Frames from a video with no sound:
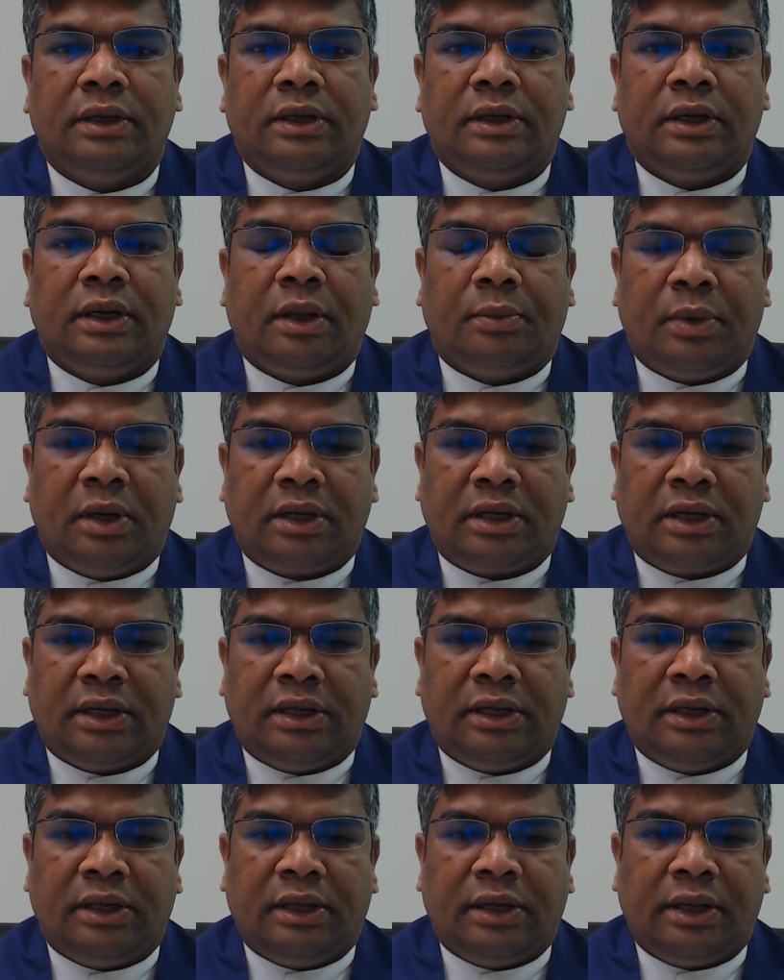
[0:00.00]
நமக்கு
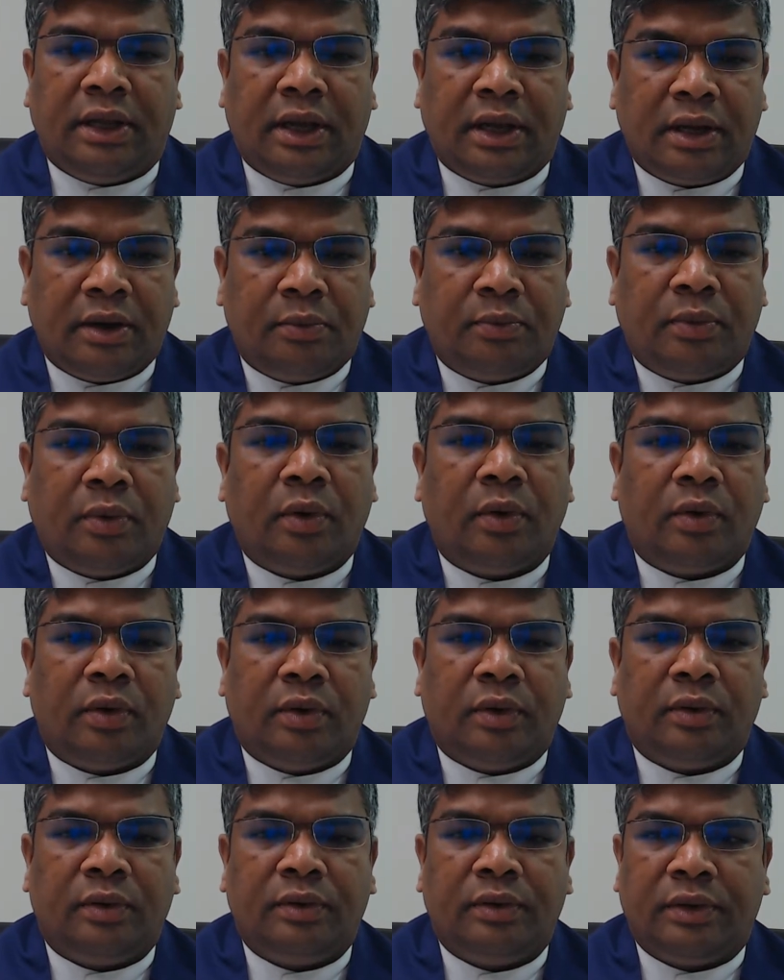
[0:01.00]
எங்கே
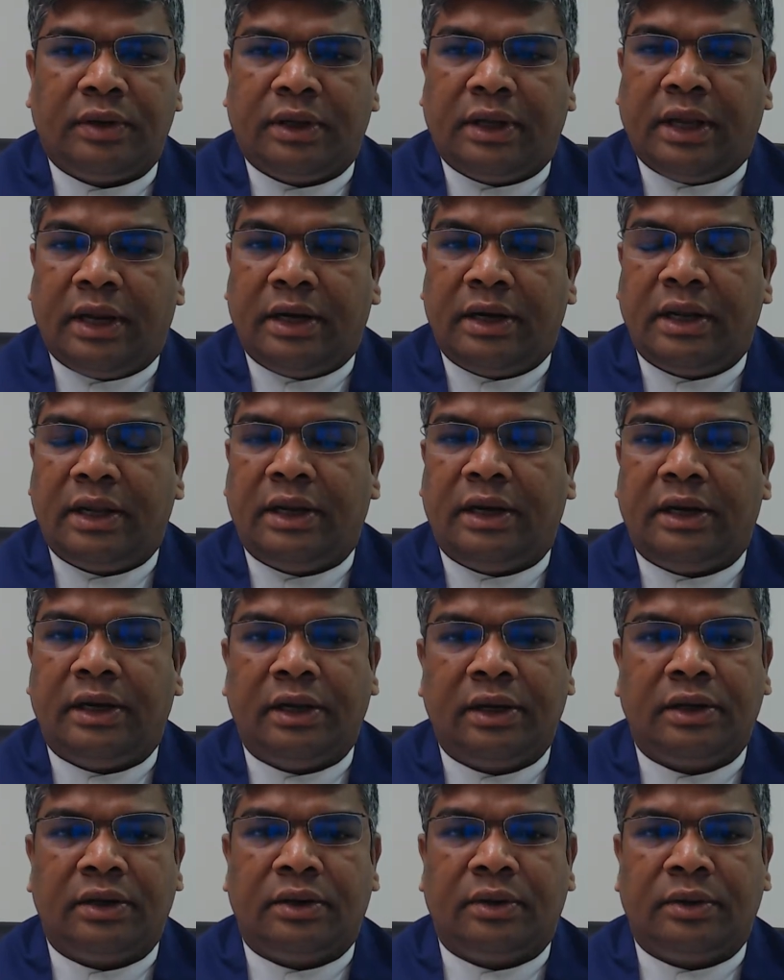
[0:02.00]
போகணும் என்ன
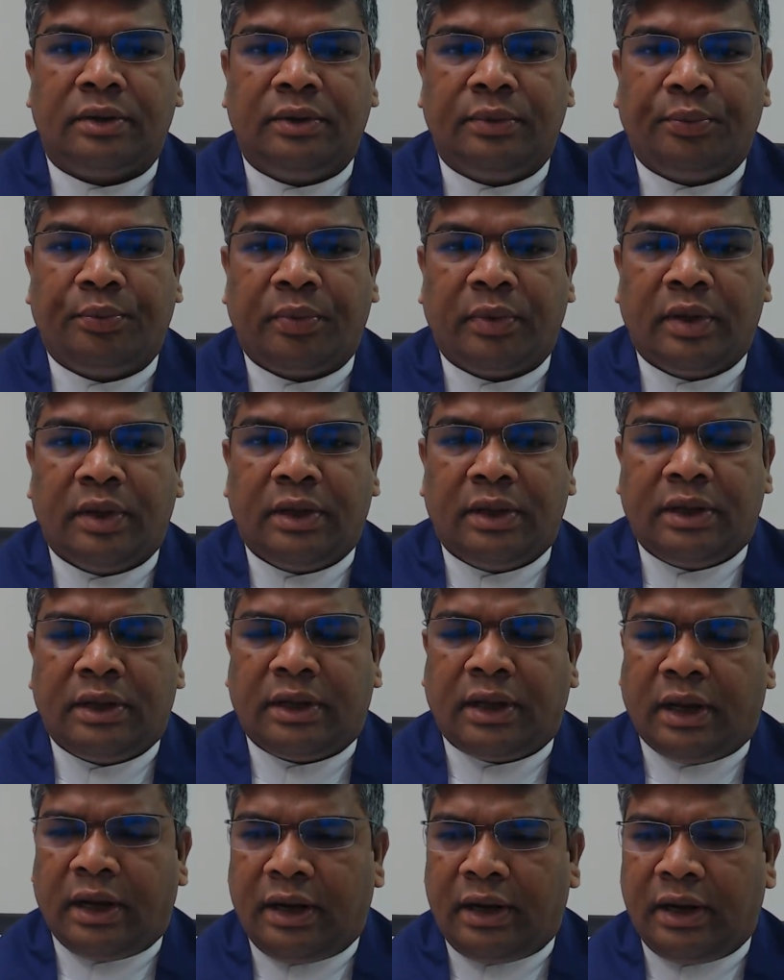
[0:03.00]
எடுக்கணும்
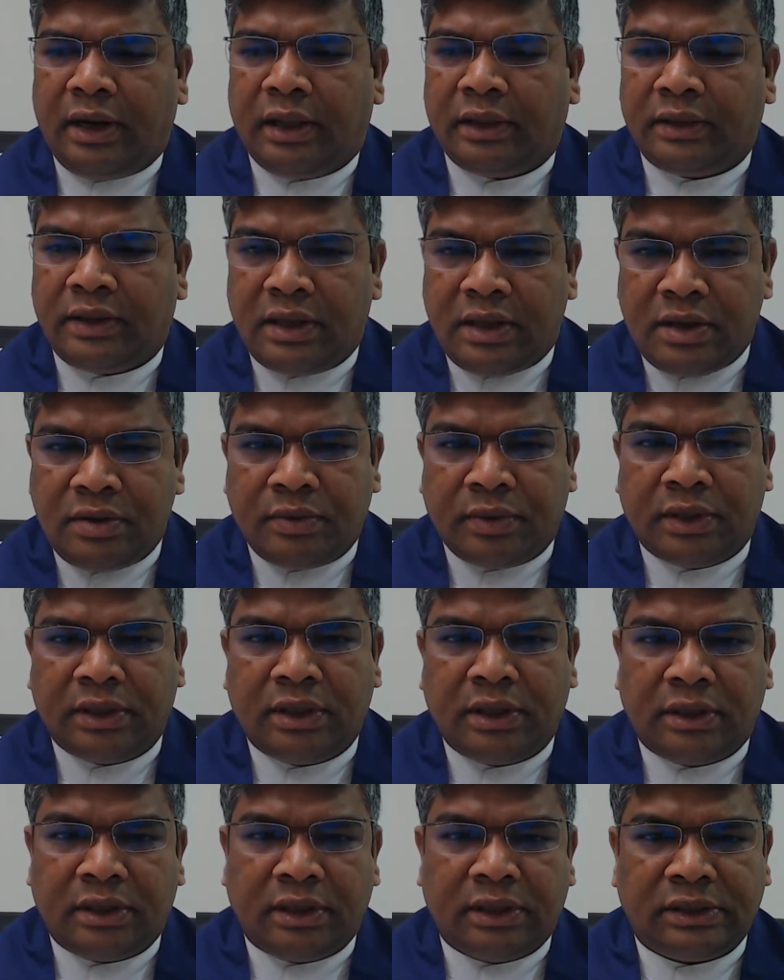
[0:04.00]
எல்லாத்தையும் வந்து
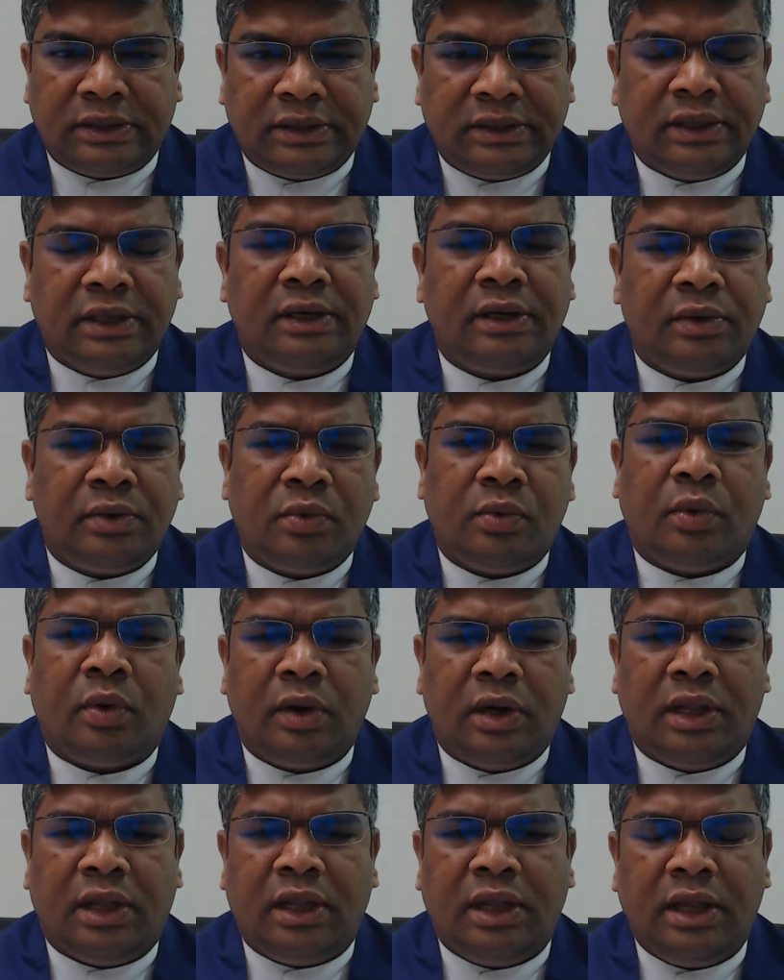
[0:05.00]
அந்த சிறு
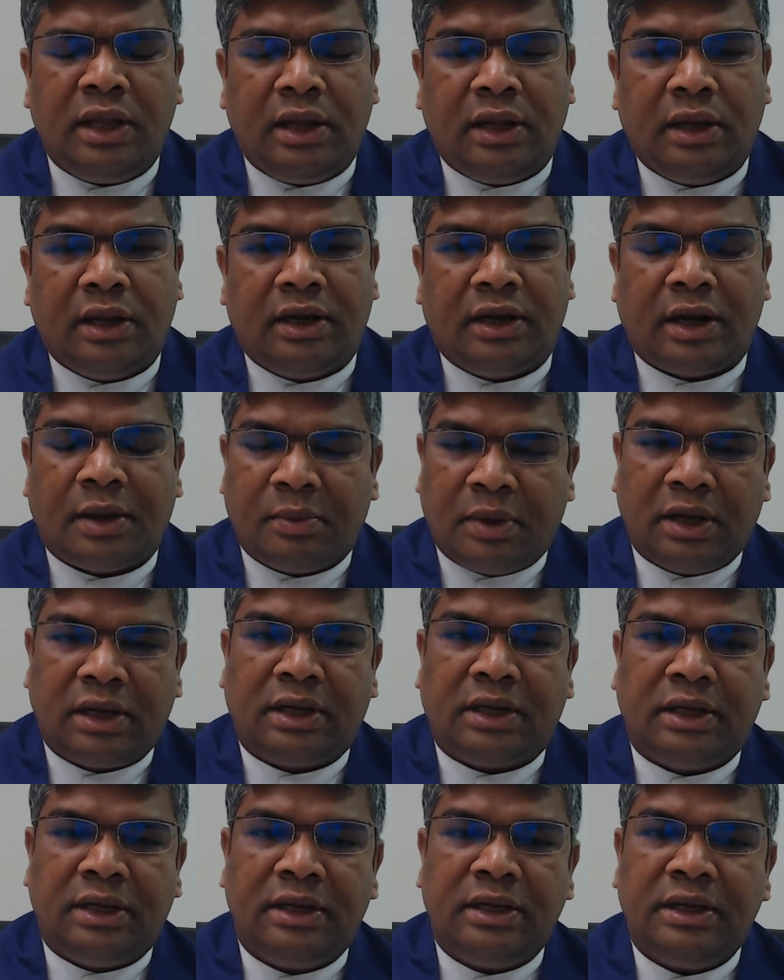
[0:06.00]
ஒளி
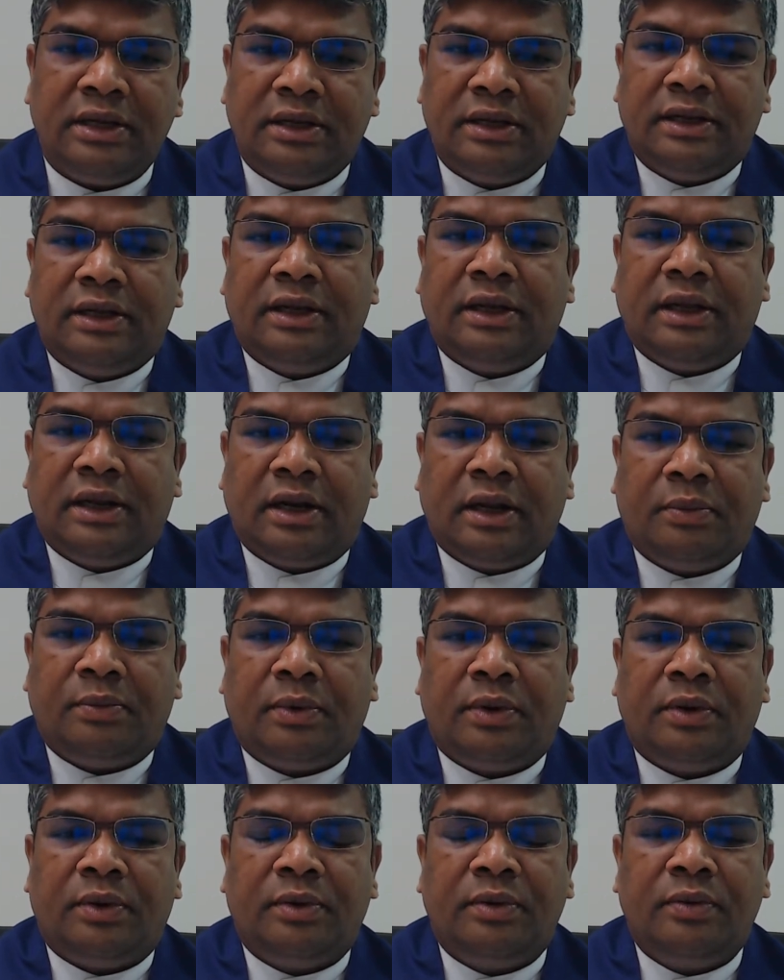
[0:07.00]
நமக்கு என்ன
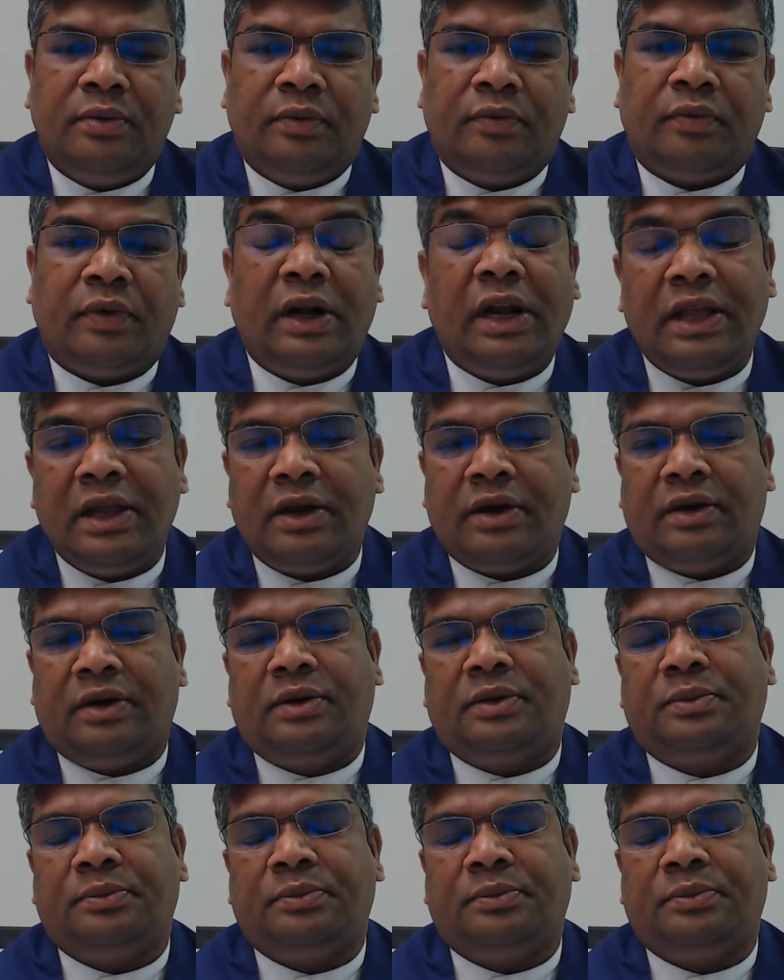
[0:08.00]
பண்ணும் வழிகாட்டும்